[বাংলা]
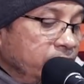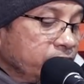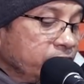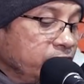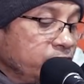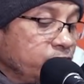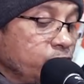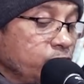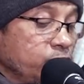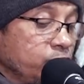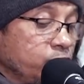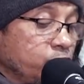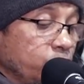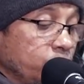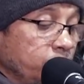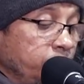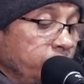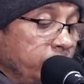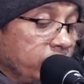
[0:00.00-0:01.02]
শিশুর
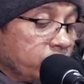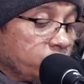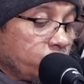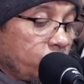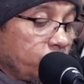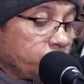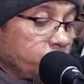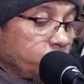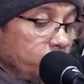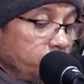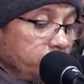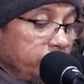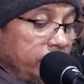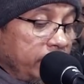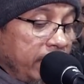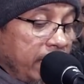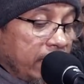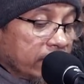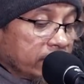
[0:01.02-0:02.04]
জন্মের সপ্তম
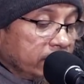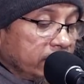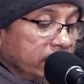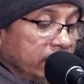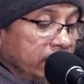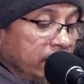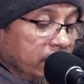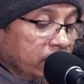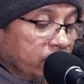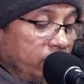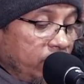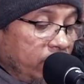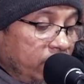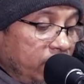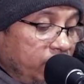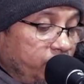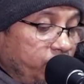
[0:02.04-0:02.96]
দিনে আকিকা না করলে